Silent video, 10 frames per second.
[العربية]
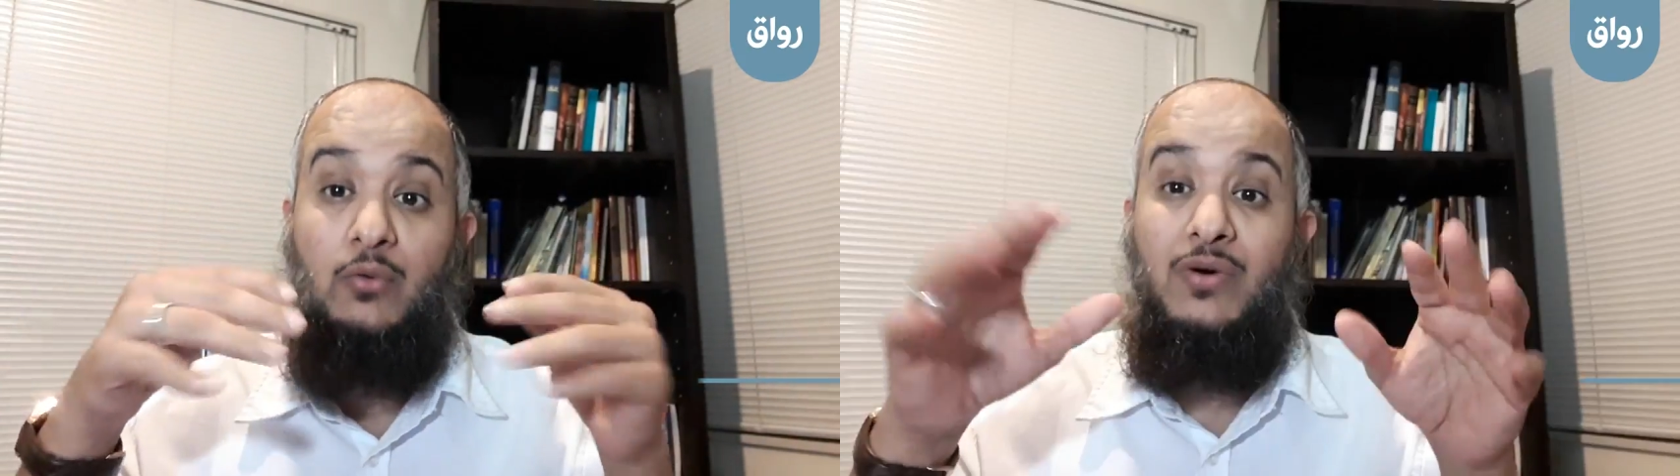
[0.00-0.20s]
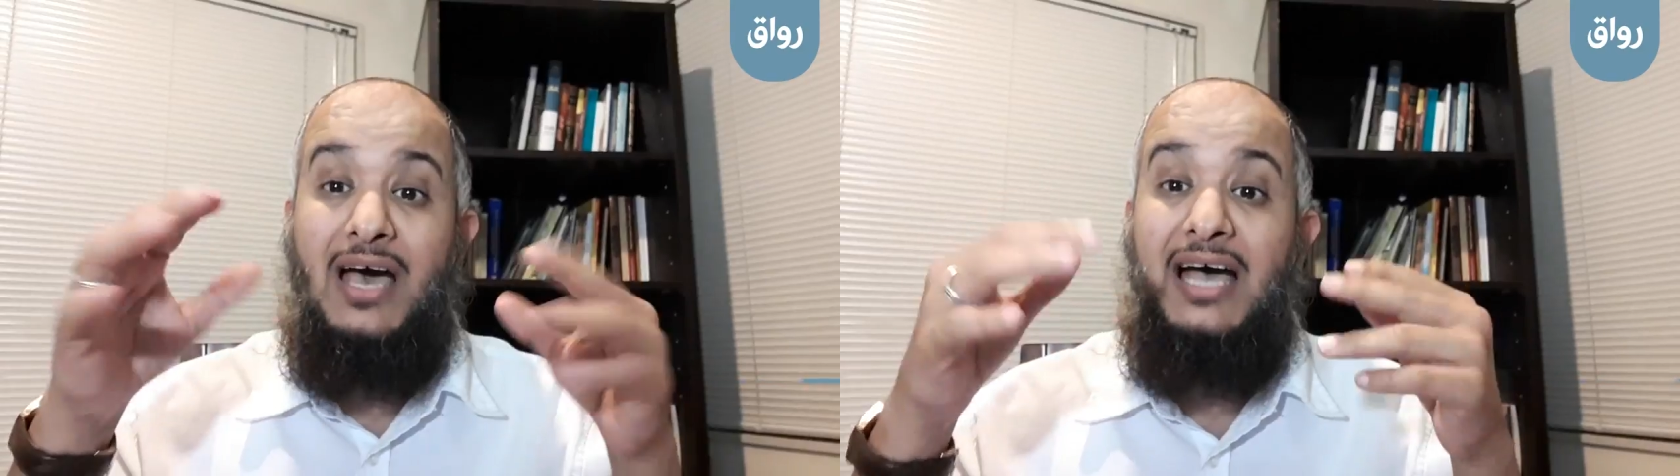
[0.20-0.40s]

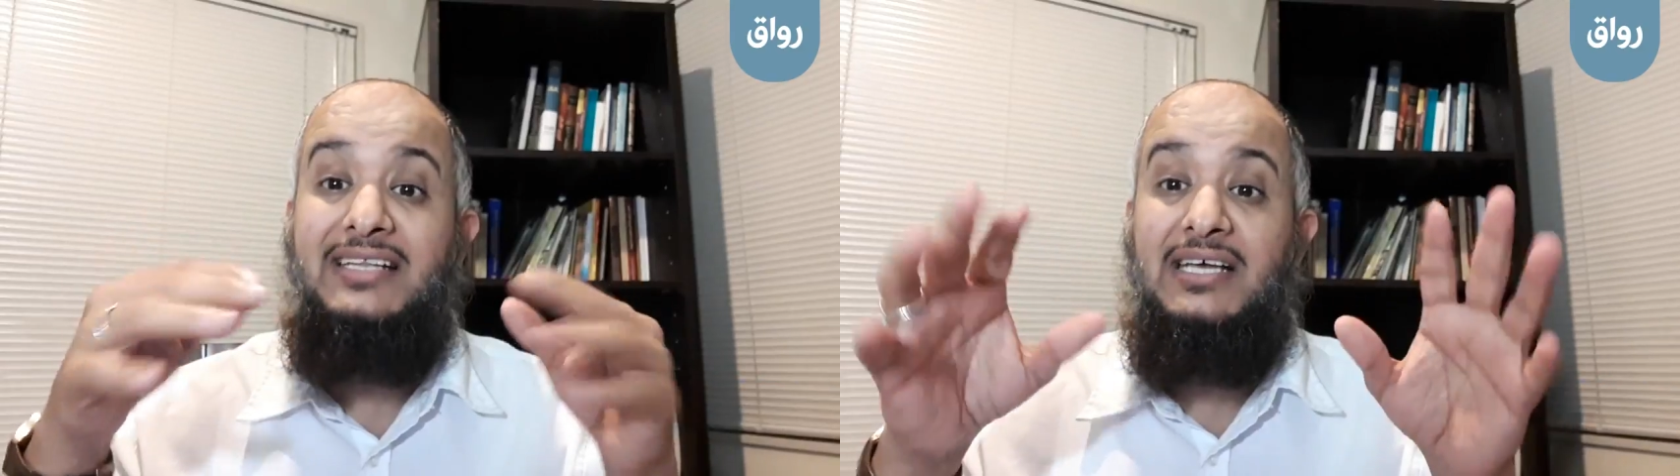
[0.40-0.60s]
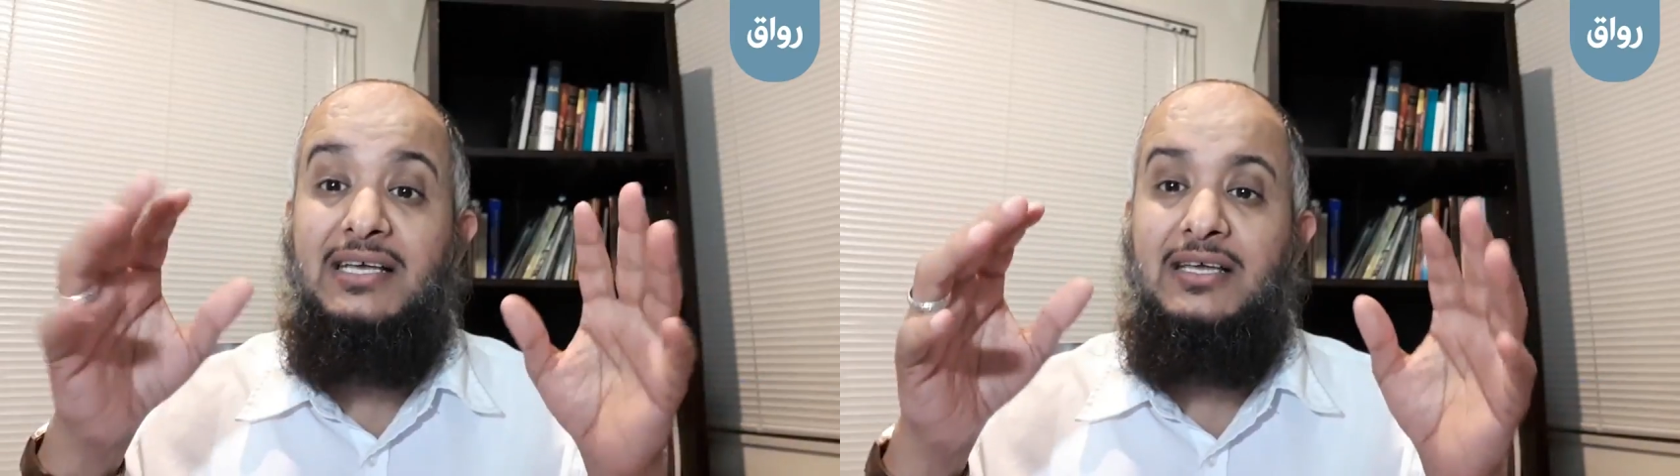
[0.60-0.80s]

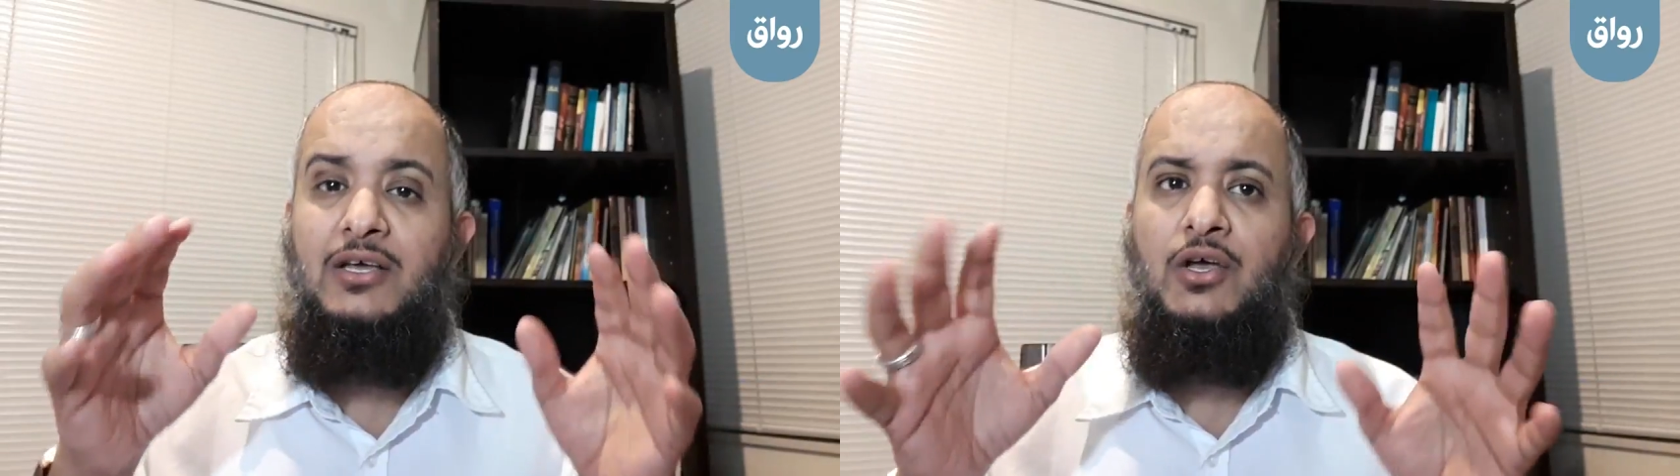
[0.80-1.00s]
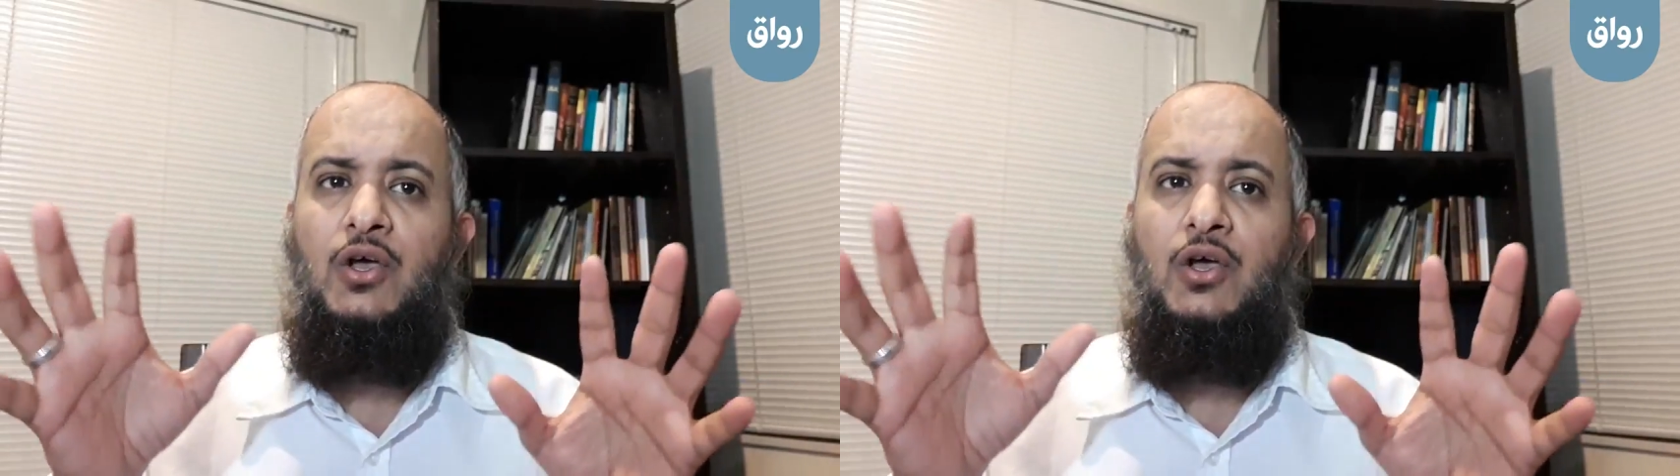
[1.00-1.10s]
أوقاتك